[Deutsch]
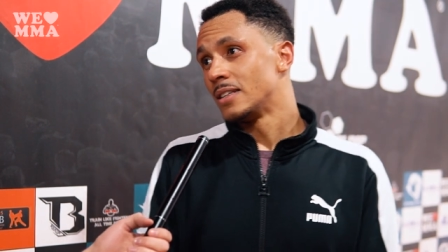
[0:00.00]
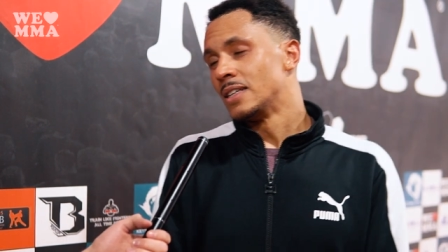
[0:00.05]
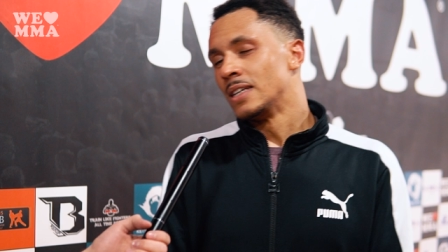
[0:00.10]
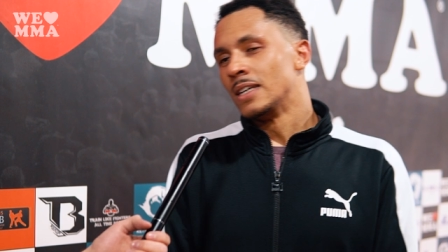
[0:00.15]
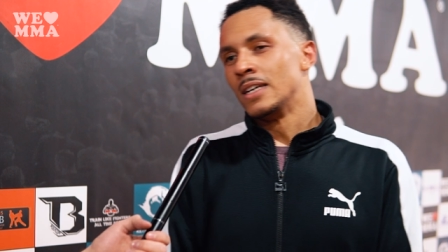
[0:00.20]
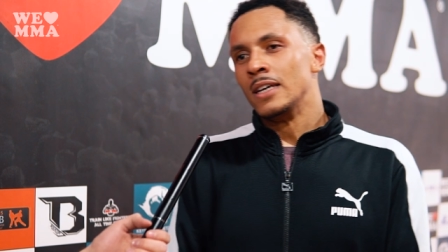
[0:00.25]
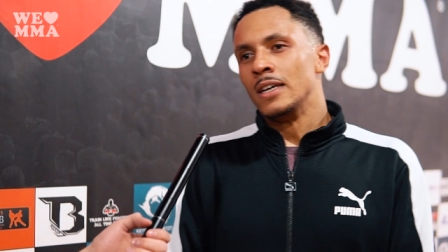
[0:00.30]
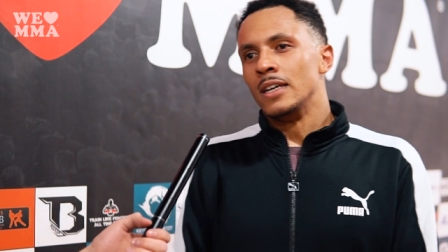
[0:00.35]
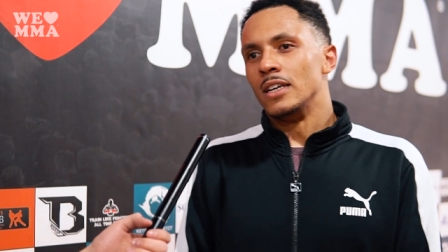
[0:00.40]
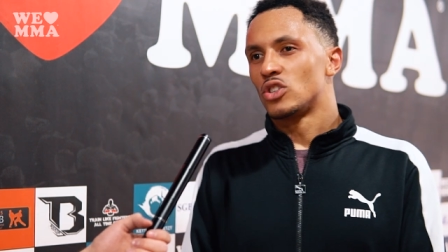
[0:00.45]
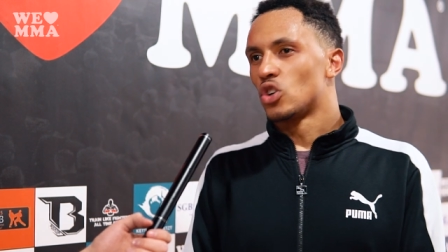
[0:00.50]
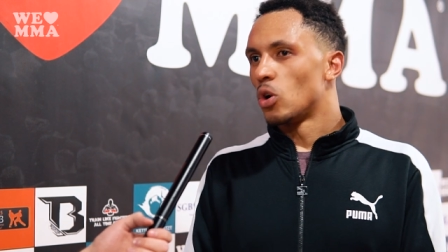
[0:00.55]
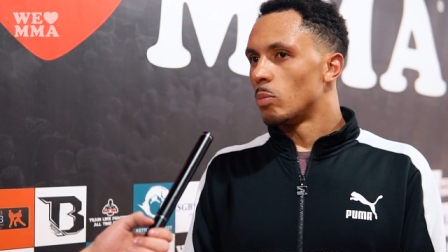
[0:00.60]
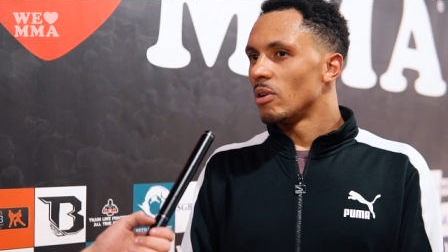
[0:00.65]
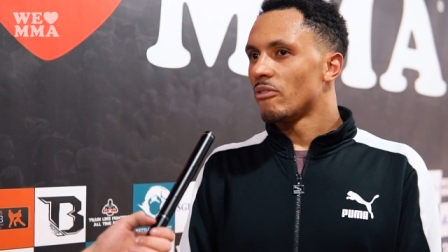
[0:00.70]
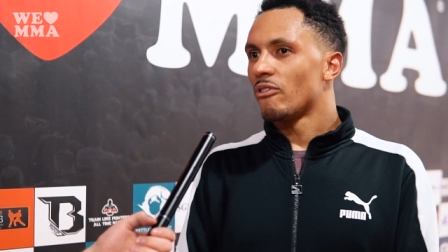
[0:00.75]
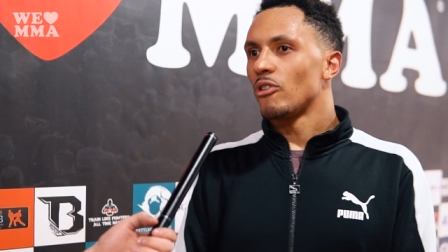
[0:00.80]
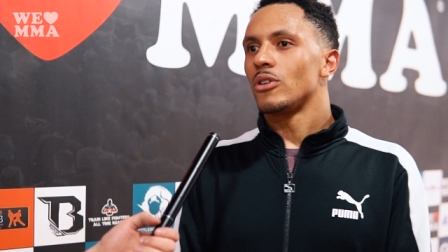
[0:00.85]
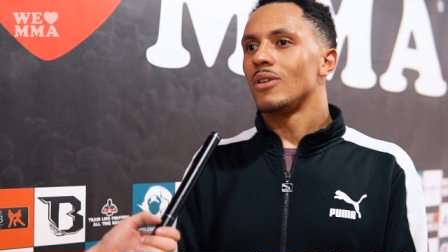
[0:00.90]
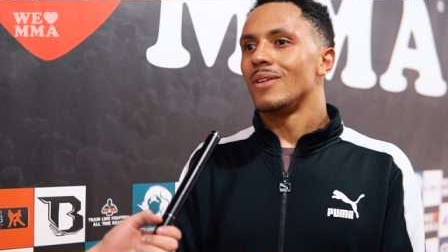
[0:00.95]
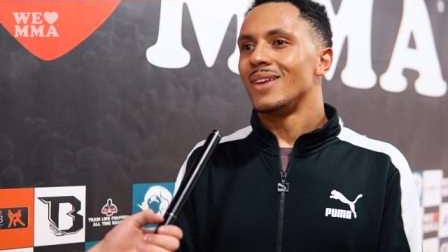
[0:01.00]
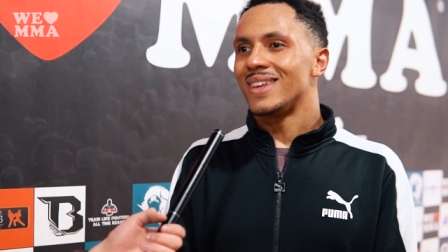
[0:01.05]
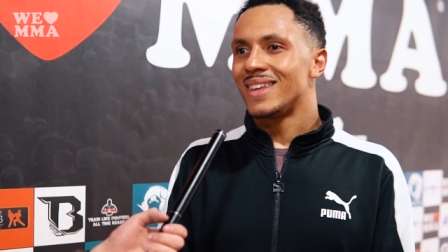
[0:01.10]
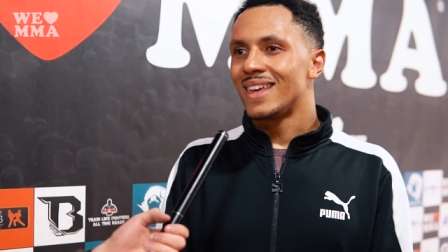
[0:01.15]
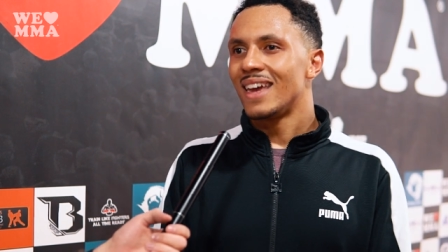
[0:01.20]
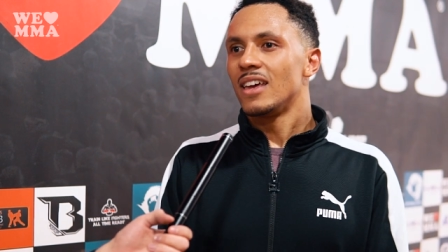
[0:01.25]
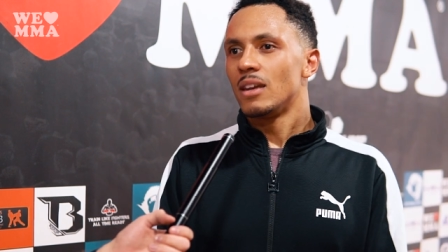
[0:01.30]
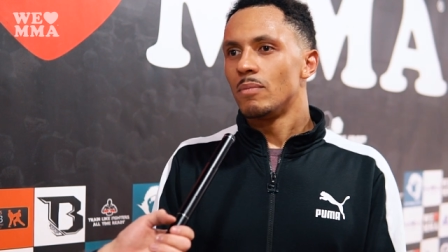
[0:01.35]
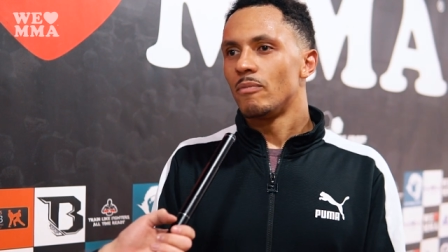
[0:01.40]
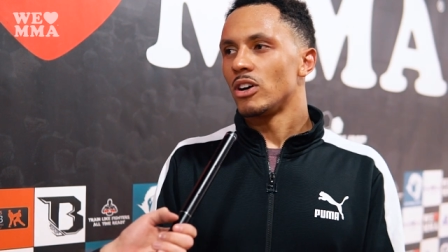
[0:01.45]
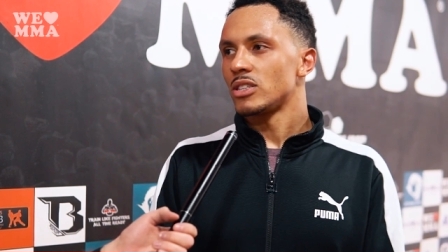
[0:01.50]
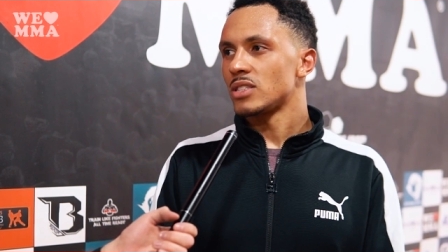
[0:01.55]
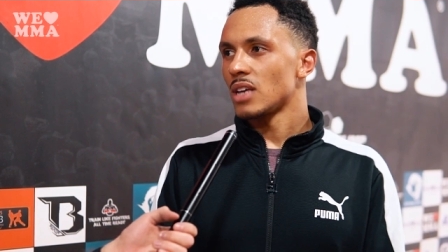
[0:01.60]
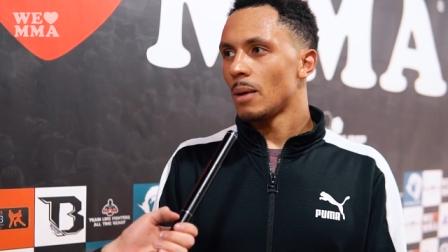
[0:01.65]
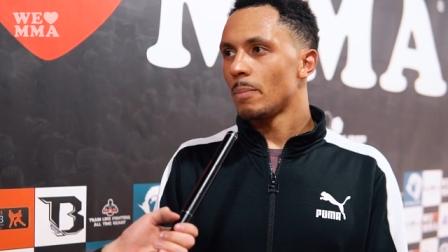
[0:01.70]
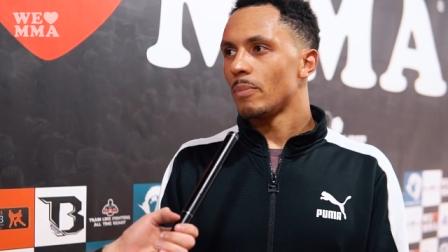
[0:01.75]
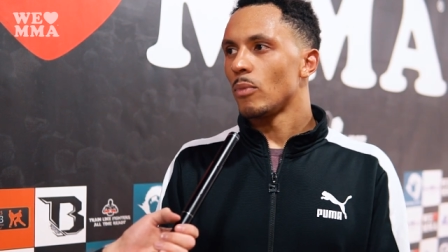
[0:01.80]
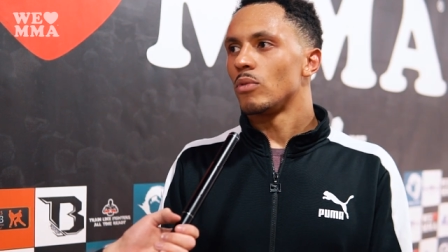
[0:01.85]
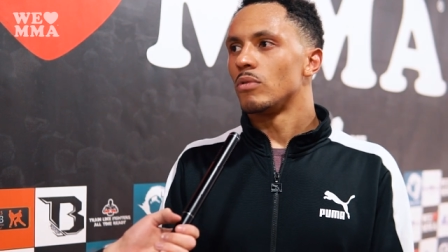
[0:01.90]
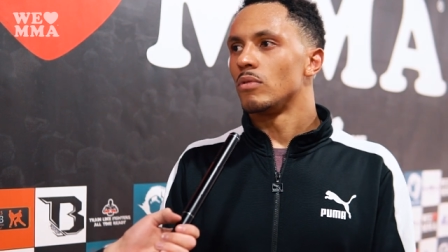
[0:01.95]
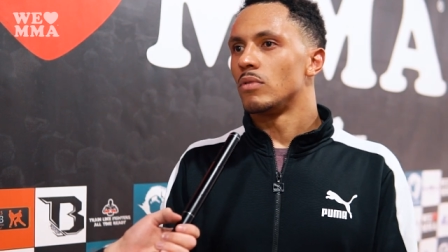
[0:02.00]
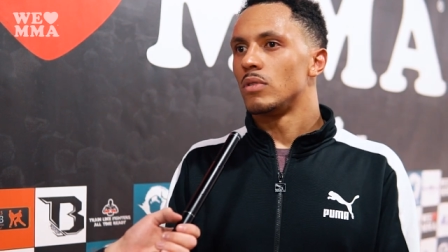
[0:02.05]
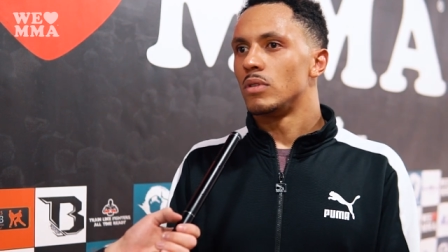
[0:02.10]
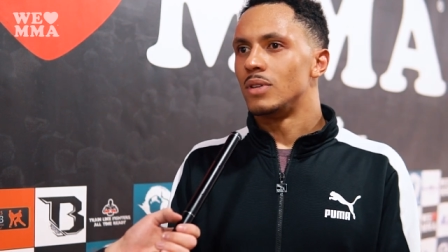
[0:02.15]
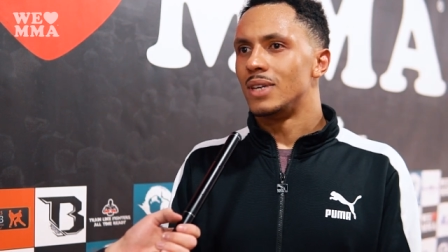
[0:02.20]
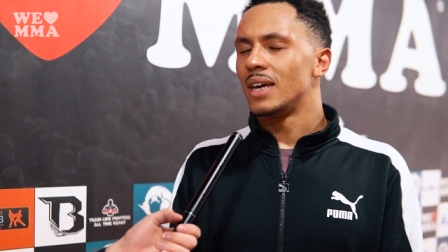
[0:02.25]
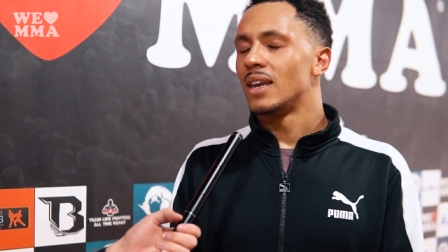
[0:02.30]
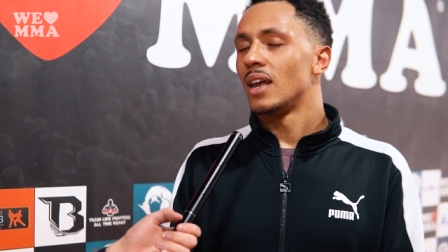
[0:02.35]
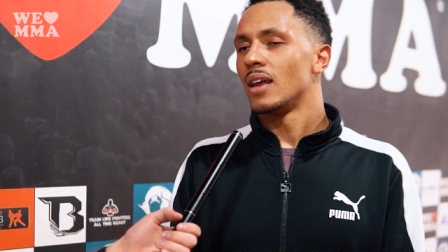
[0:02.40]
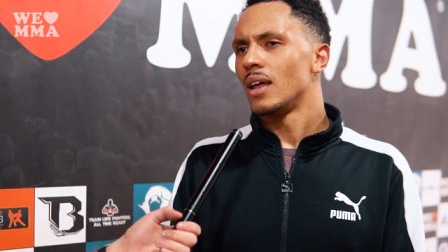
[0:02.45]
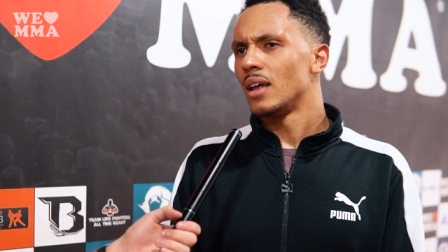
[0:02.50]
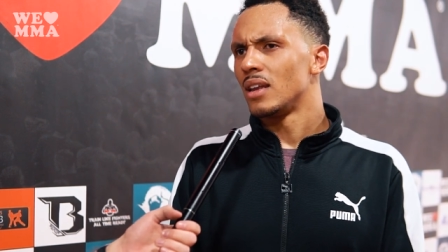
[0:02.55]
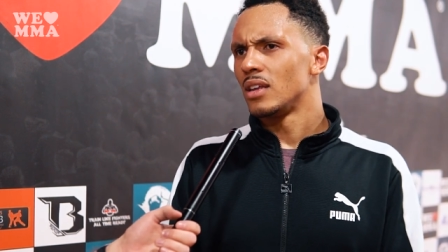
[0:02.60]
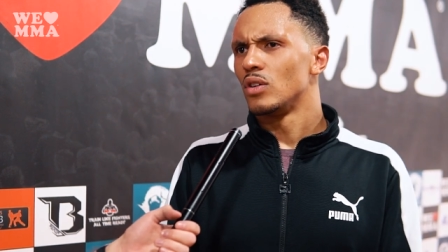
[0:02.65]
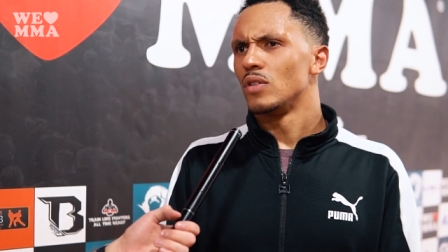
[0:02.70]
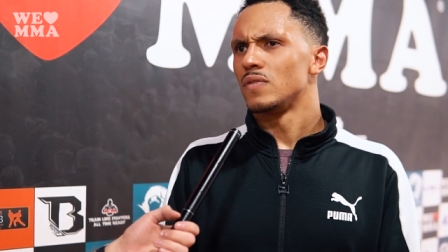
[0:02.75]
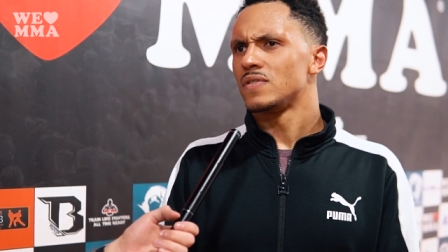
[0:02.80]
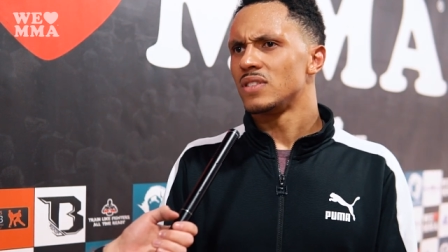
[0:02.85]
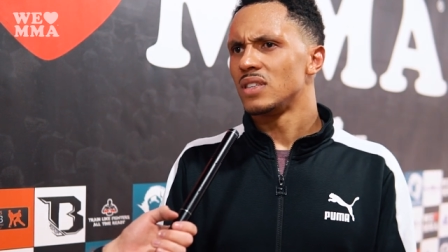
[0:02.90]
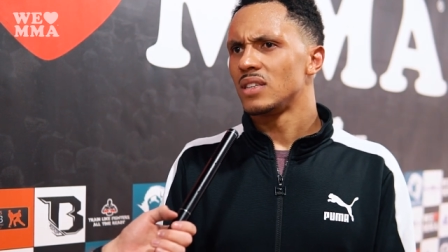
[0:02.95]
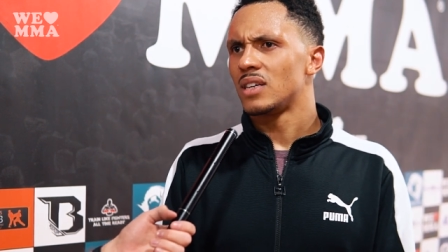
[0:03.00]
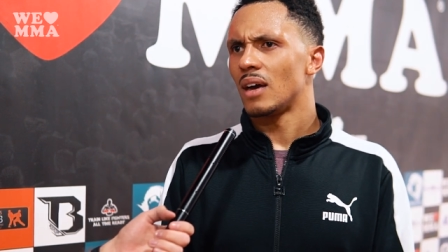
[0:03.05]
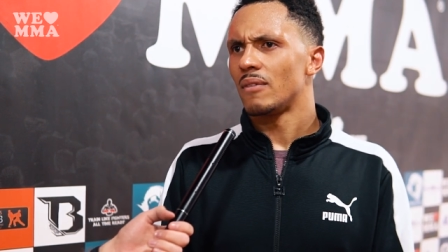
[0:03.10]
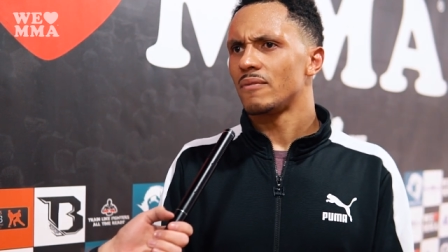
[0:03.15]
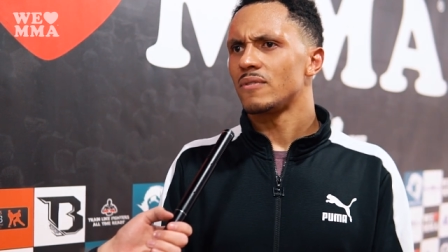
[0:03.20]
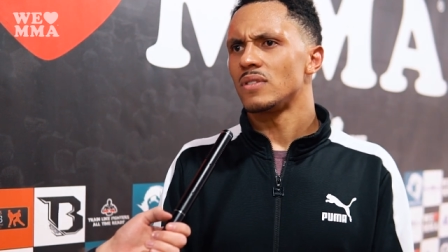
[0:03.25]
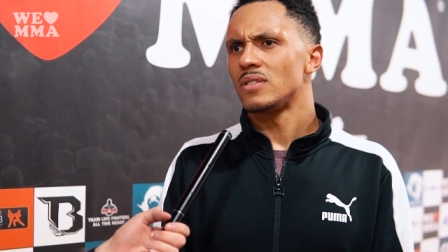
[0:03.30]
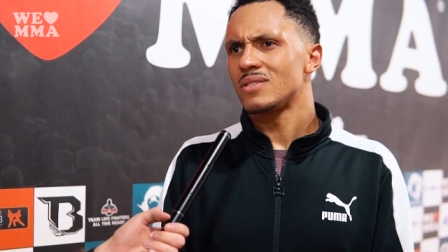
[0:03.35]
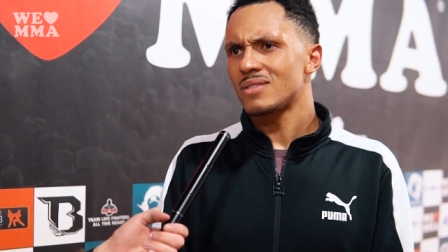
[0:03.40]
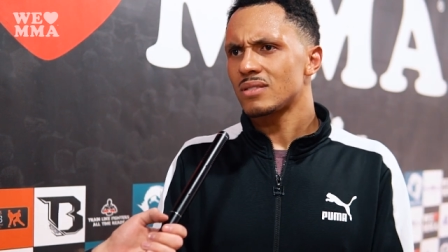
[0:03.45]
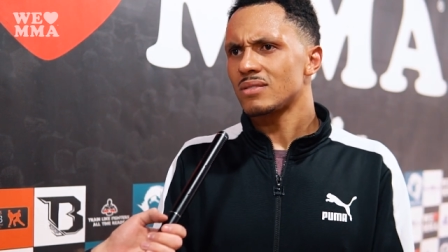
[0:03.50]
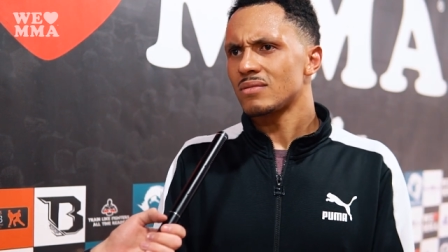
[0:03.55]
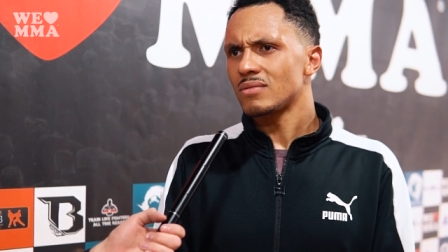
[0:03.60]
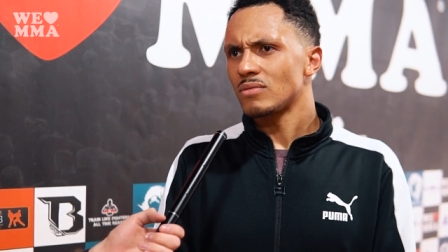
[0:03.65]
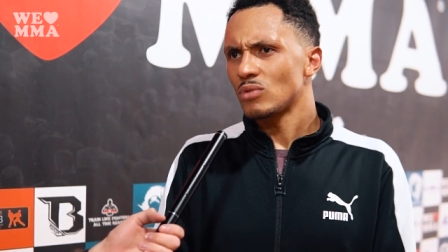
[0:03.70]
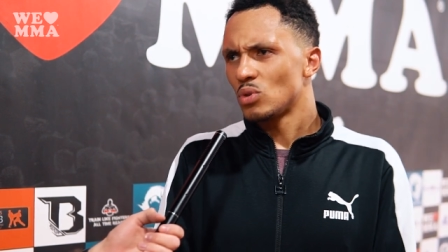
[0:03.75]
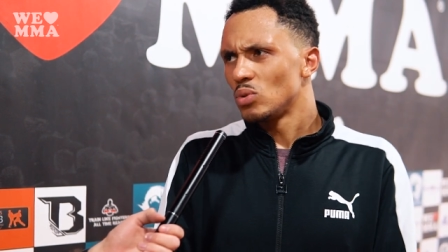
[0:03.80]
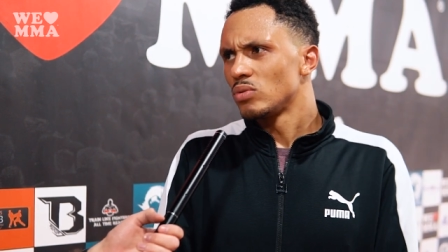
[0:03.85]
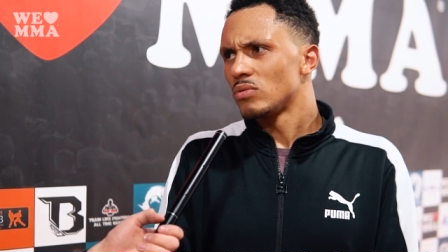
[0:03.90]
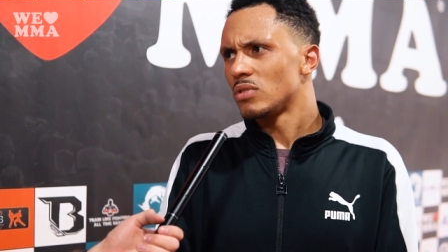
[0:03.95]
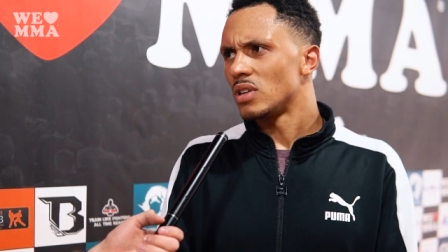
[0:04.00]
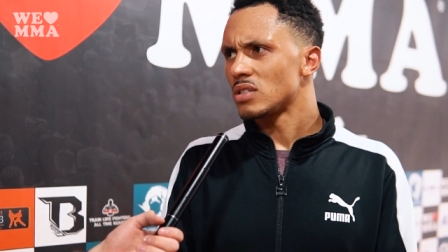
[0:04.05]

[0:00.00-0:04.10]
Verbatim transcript: Äh. ich gucke mir von jedem was ab und jeder, der in der UFC kämpft, ist gut.